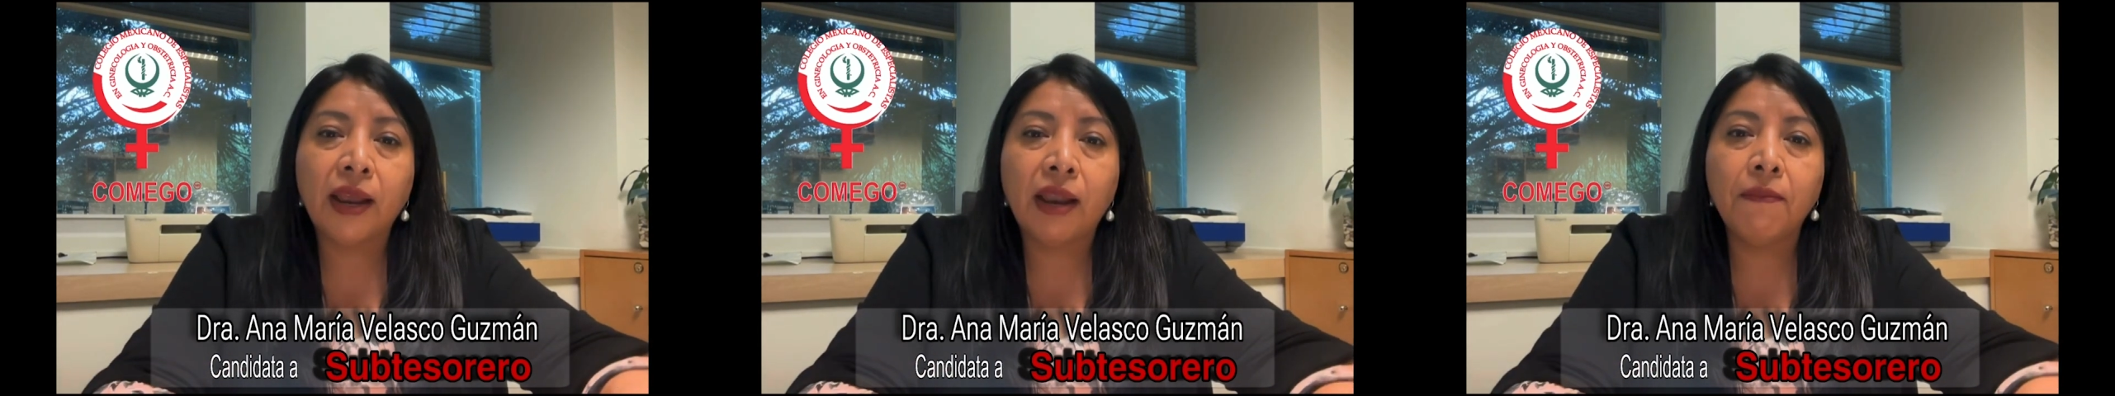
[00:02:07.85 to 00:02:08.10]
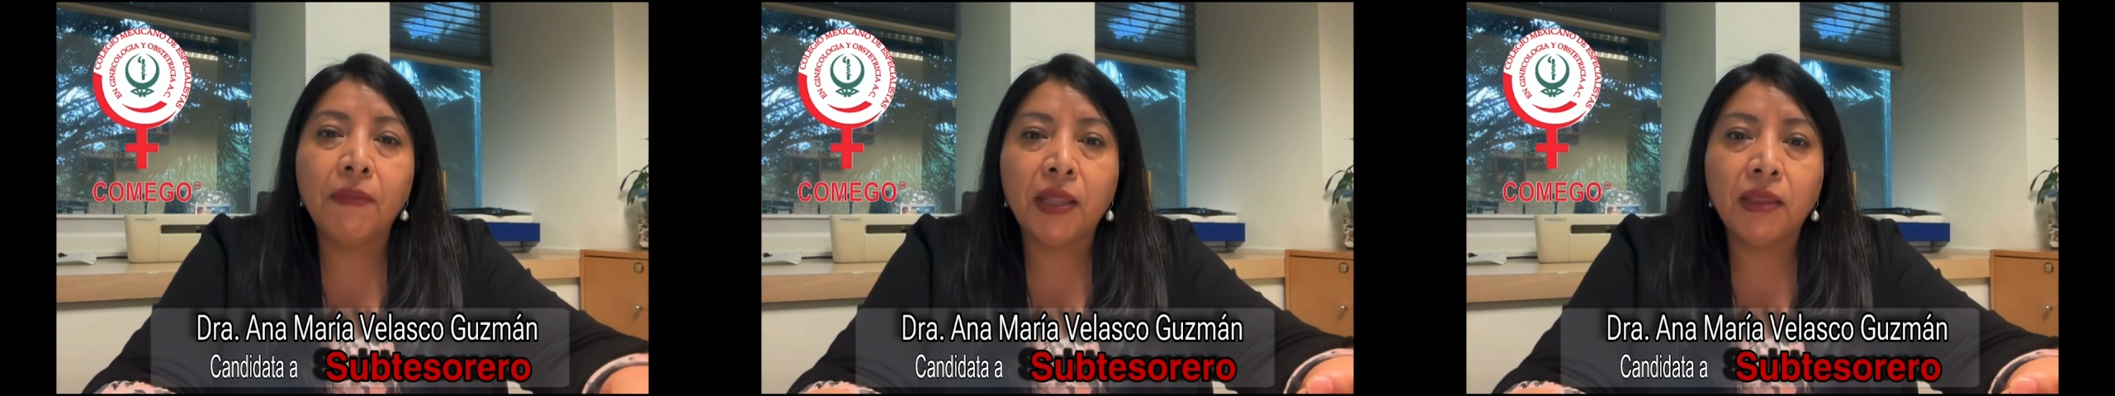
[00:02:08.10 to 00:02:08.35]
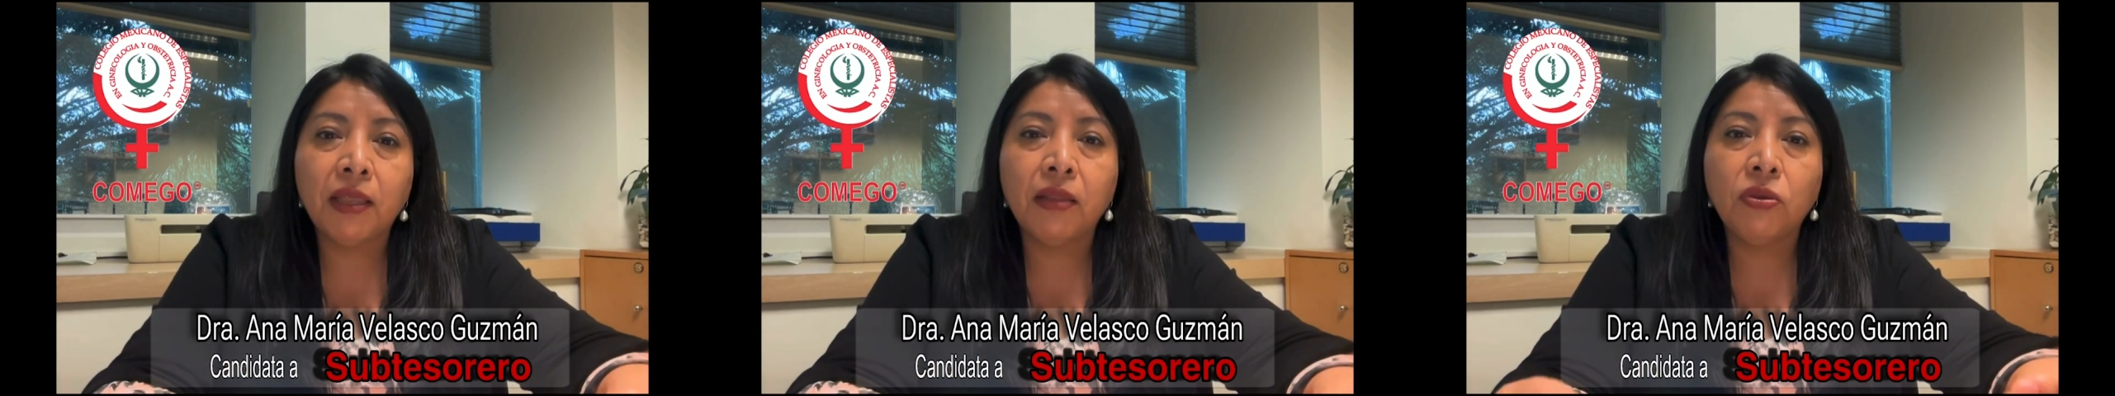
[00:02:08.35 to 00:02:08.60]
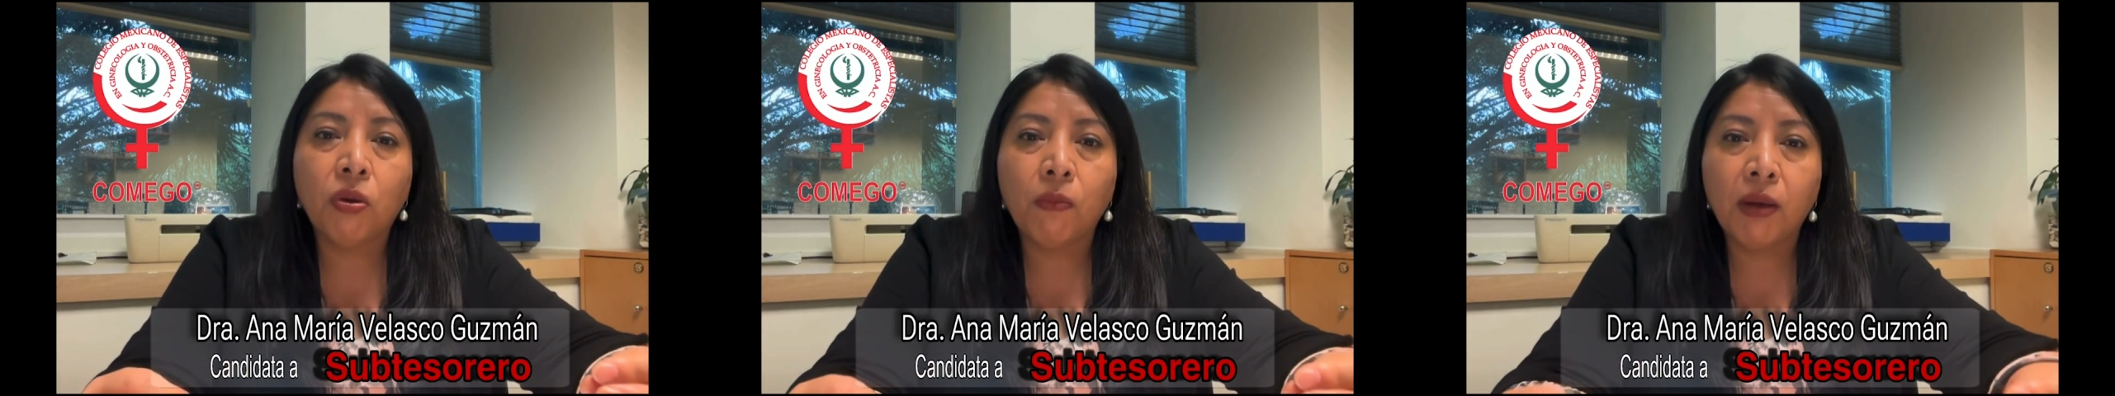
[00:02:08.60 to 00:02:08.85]
realmente
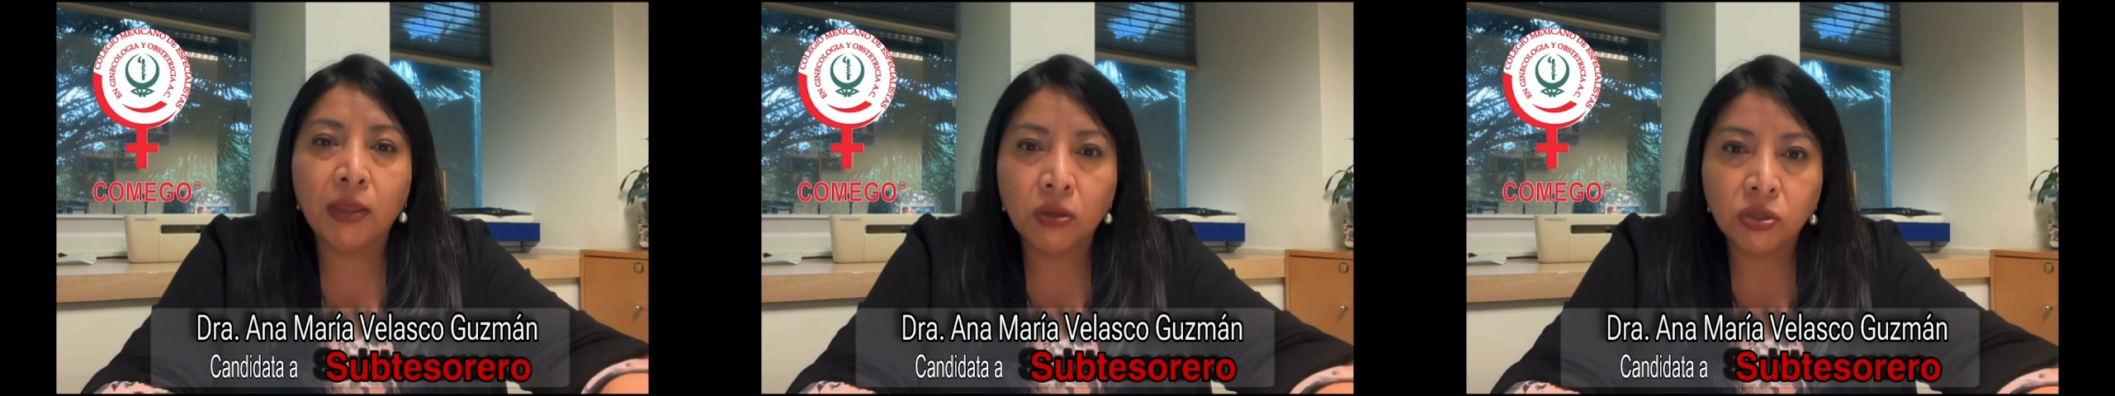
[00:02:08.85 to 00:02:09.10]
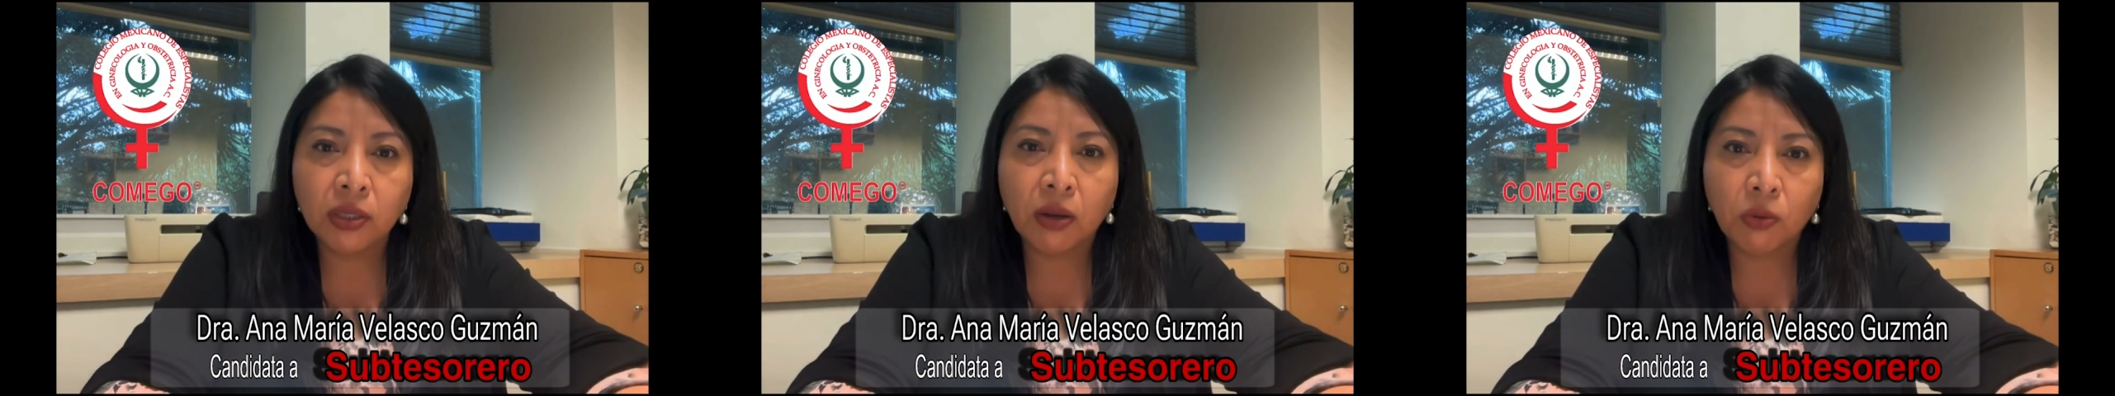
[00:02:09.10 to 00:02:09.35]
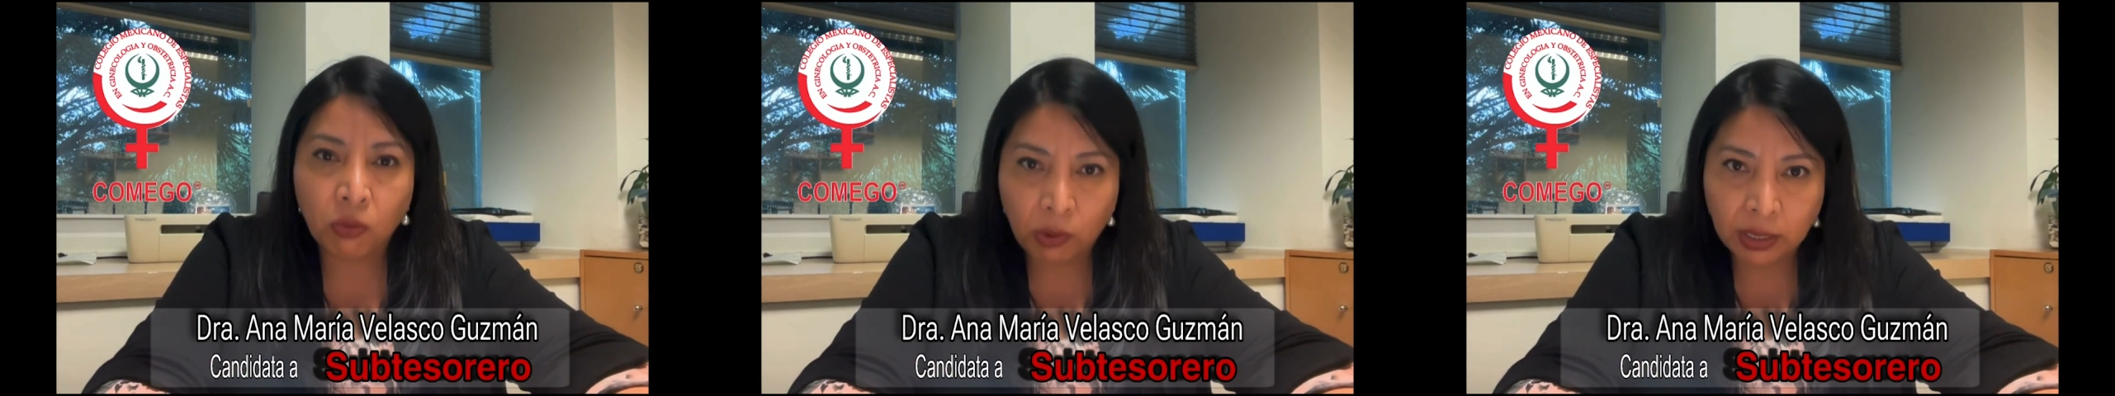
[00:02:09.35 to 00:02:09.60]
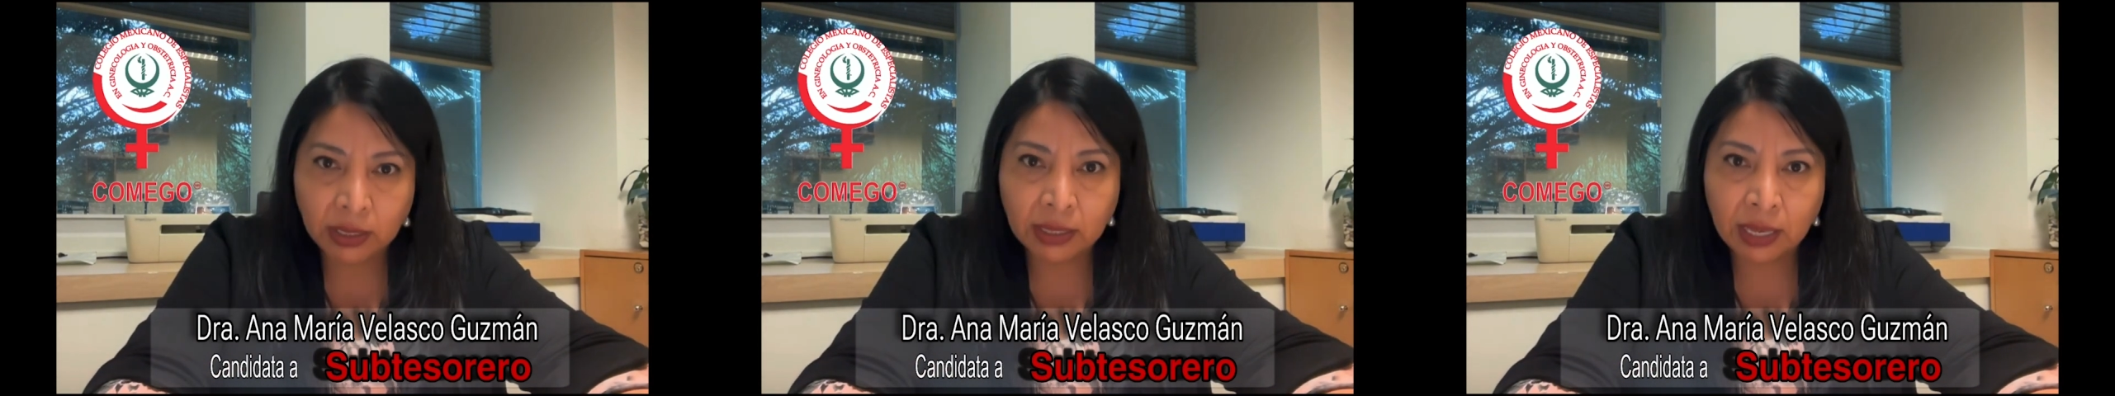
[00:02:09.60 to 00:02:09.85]
tomados en
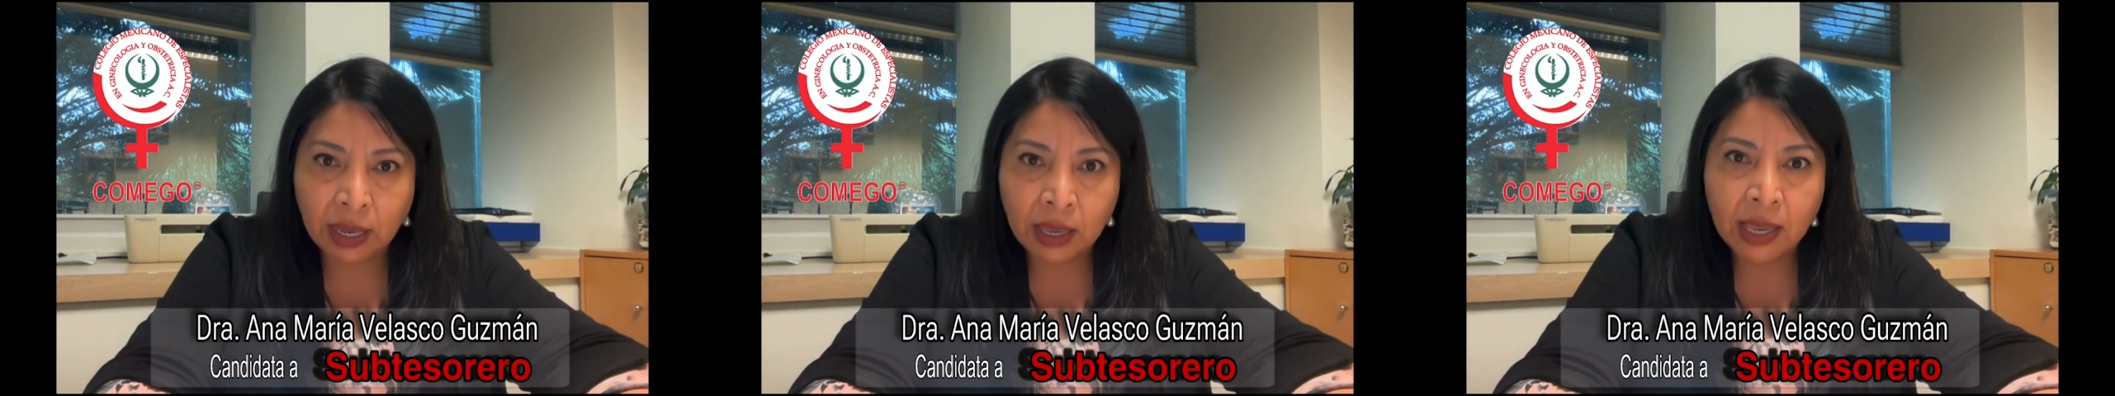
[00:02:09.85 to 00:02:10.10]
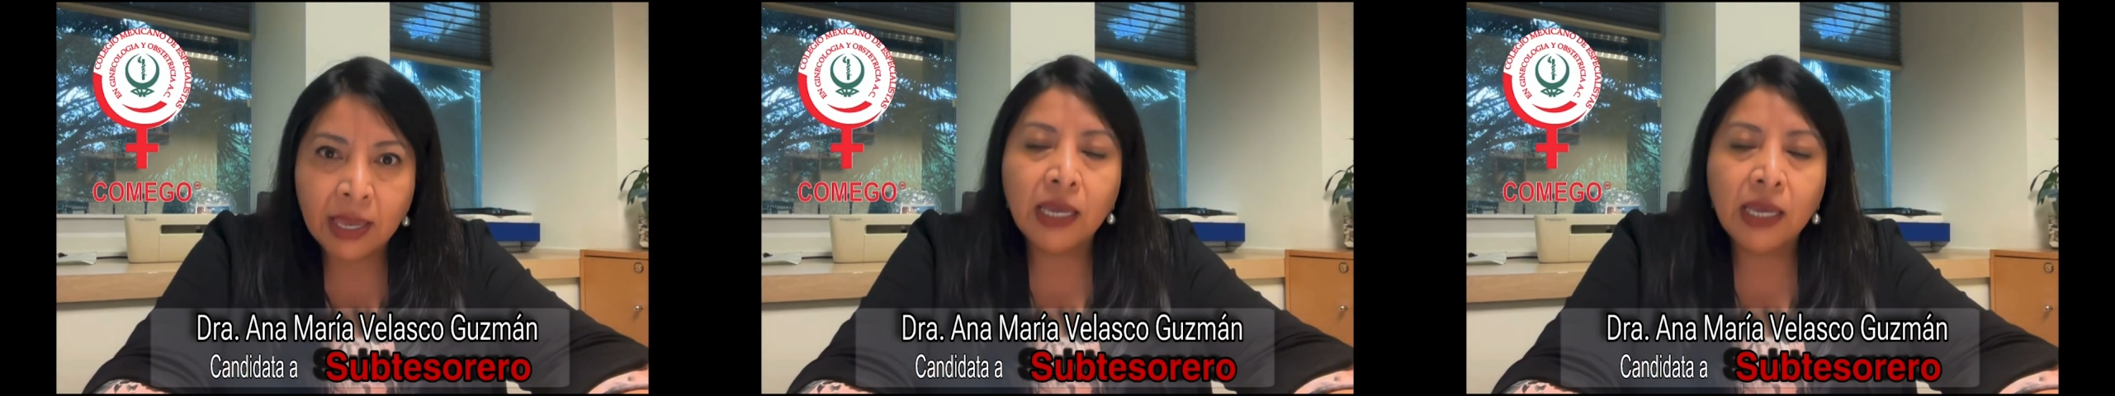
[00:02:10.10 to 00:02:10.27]
cuenta